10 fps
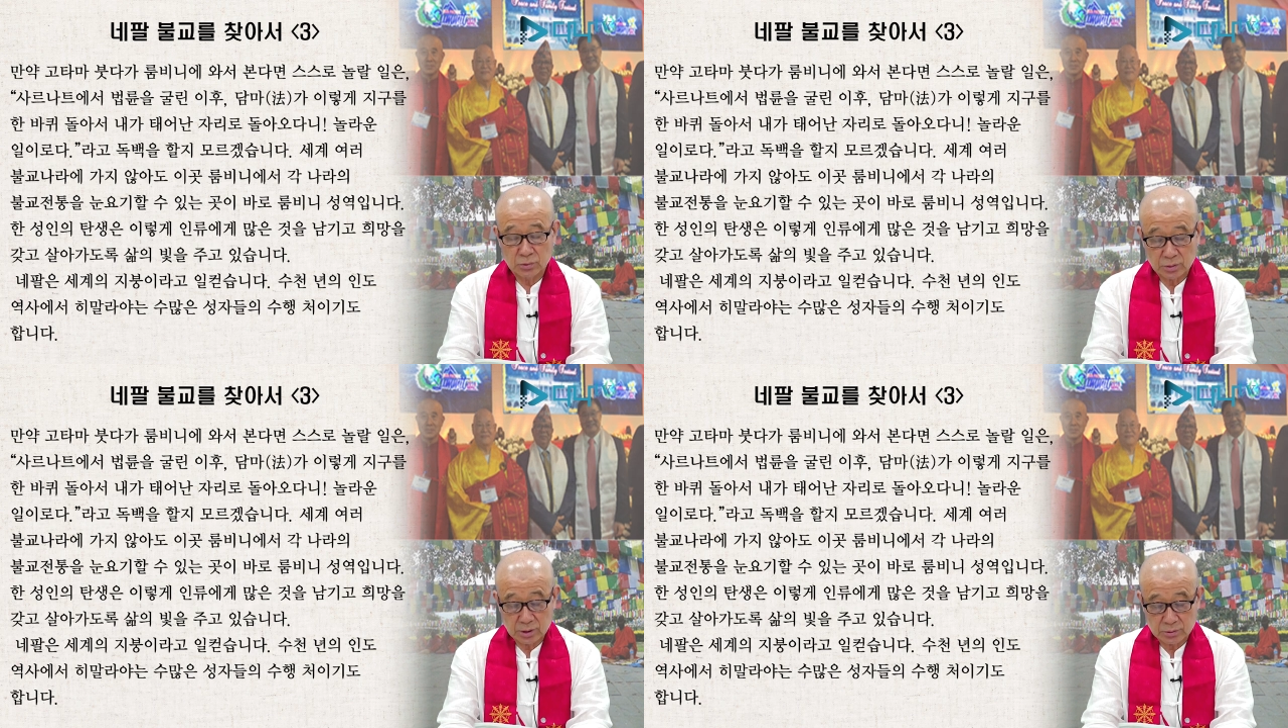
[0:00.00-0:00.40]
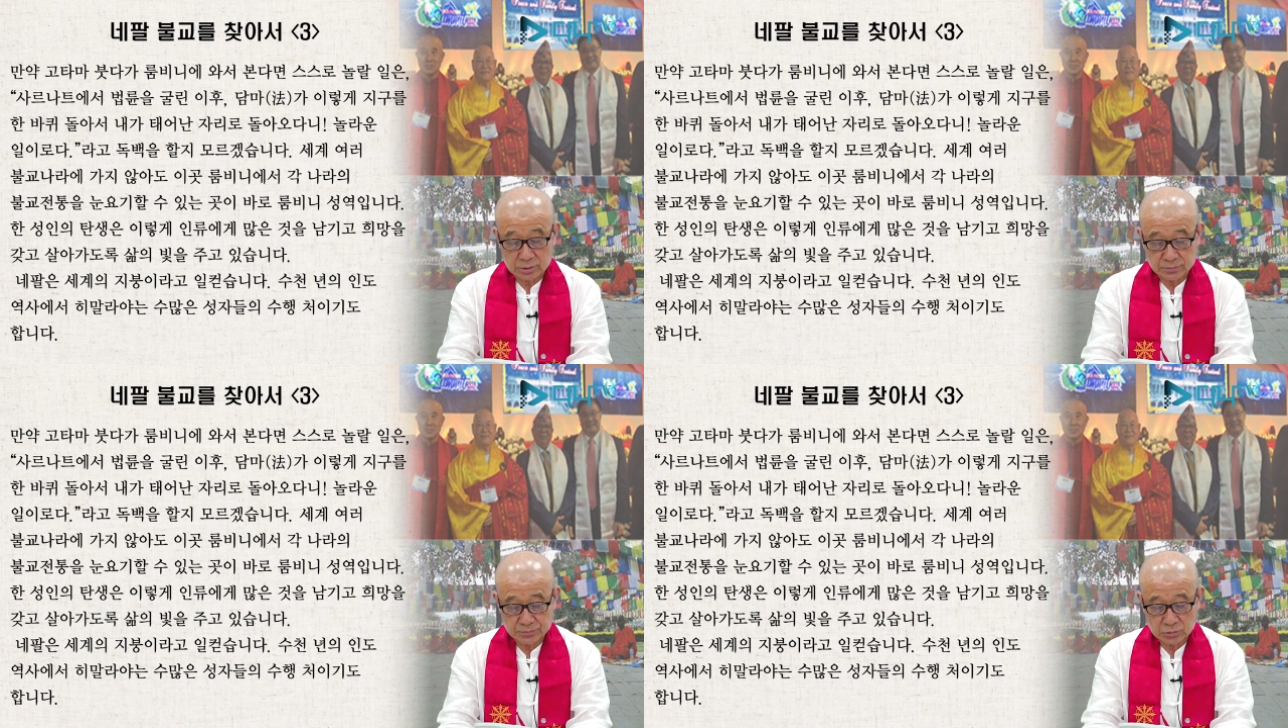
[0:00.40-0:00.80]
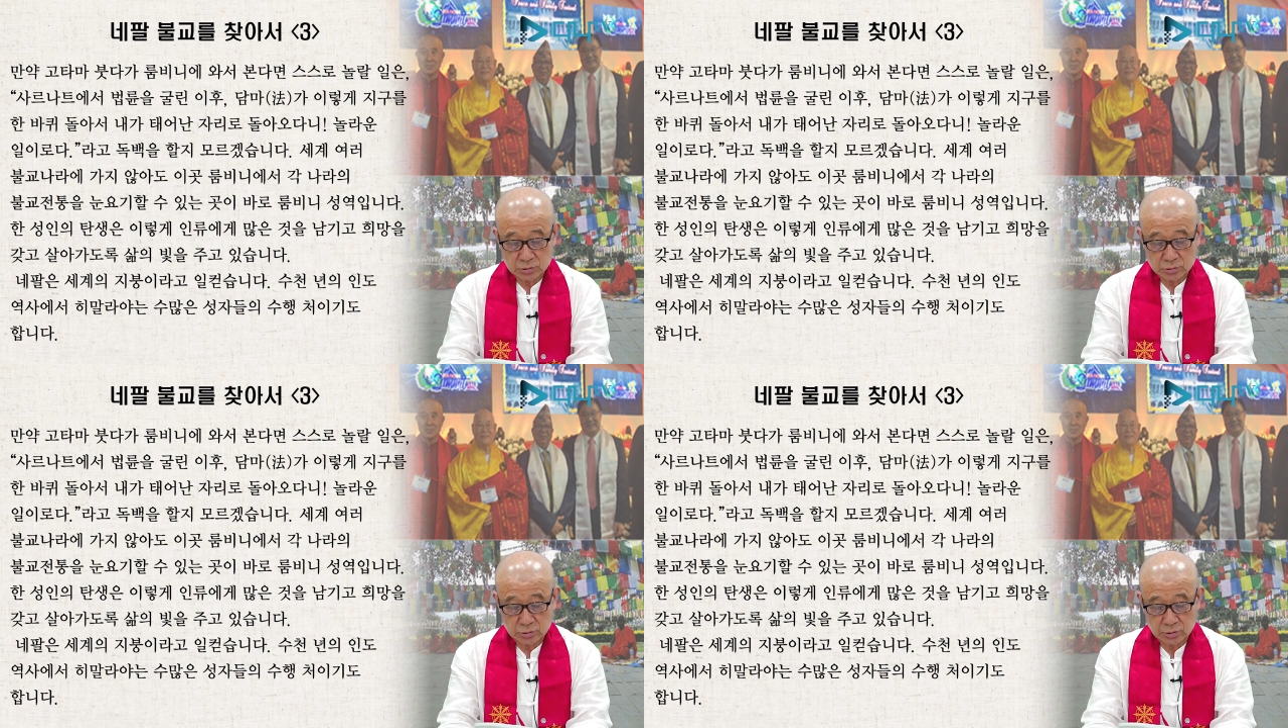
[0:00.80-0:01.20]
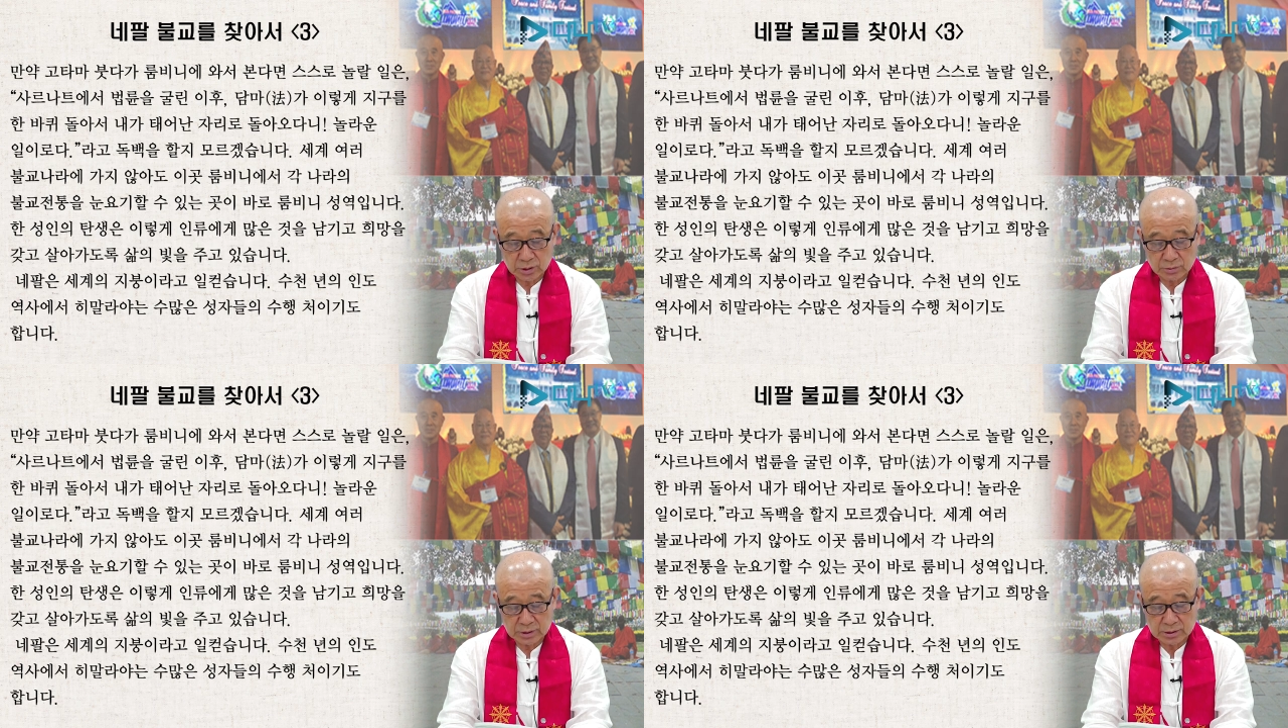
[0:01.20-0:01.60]

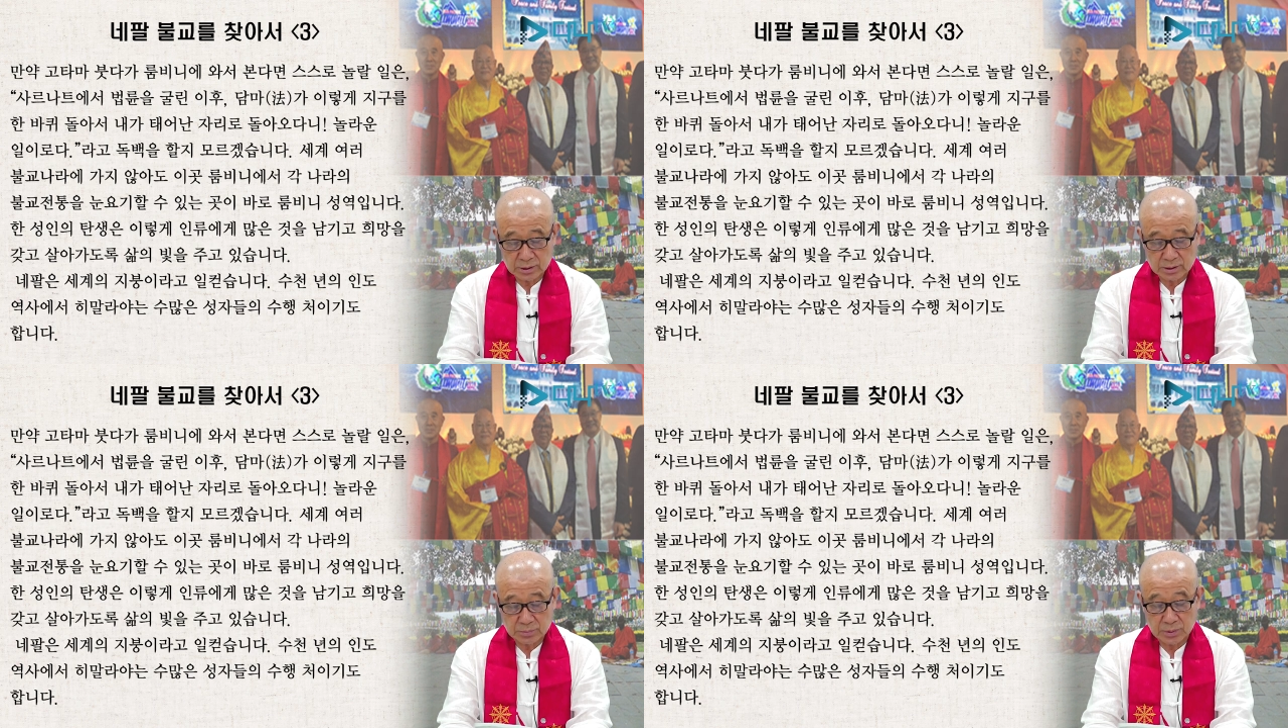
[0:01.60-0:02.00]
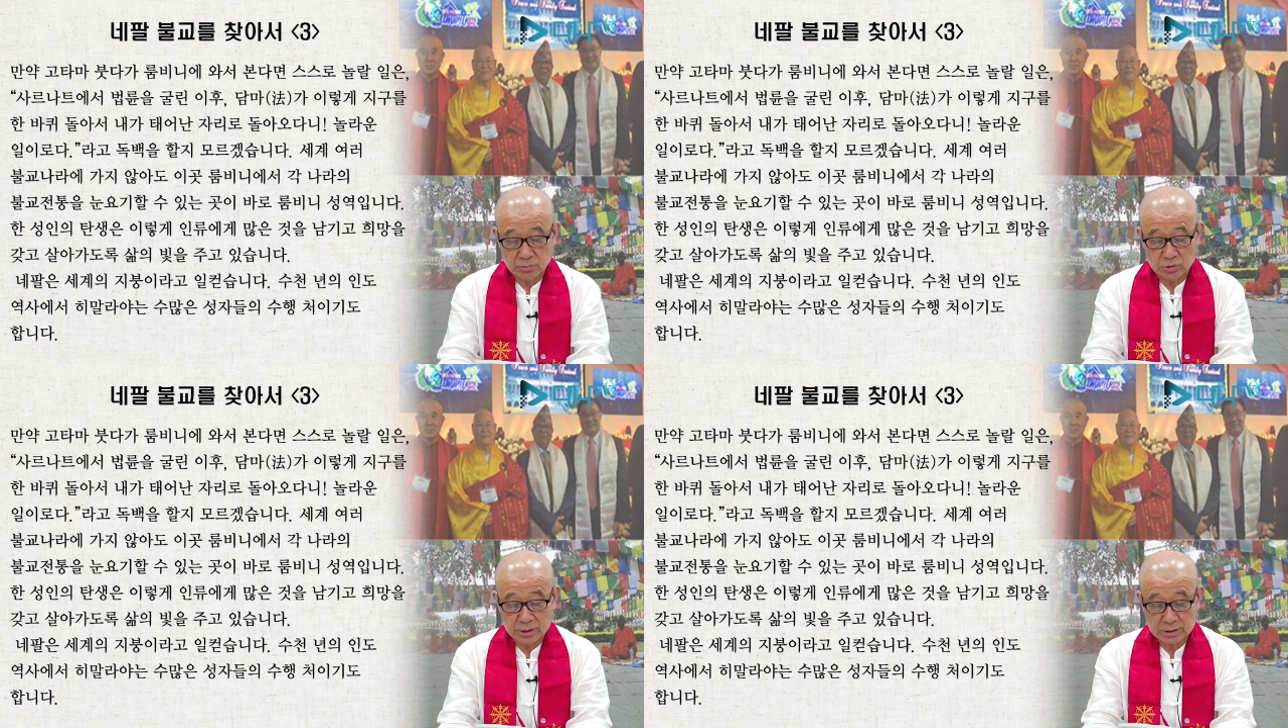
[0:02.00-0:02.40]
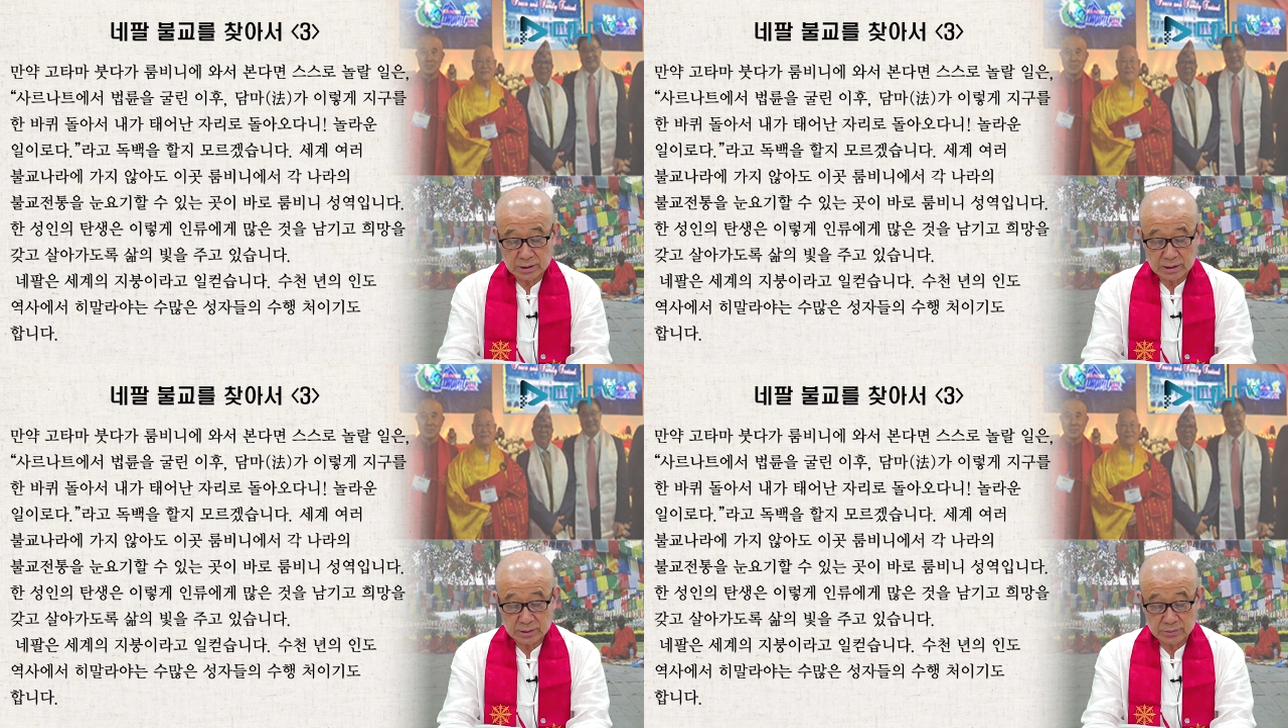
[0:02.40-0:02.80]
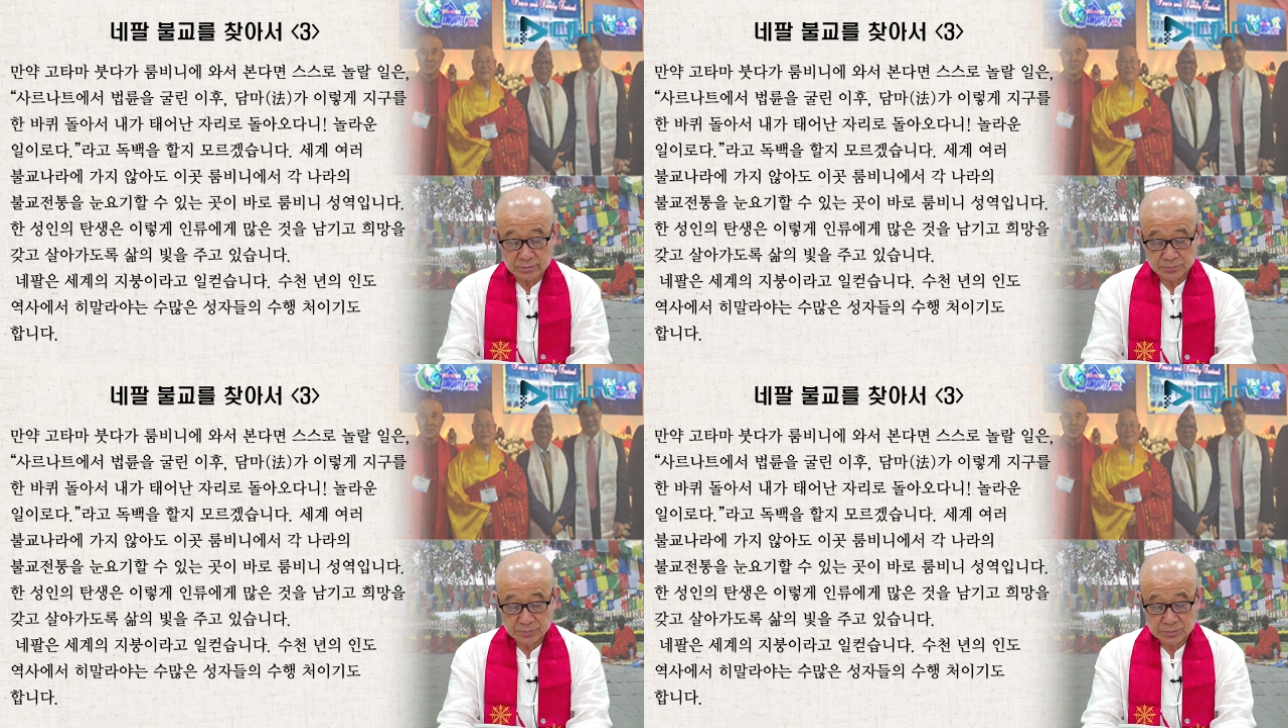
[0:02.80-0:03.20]
녹양원녹양원에서 이제 법문을 했잖아요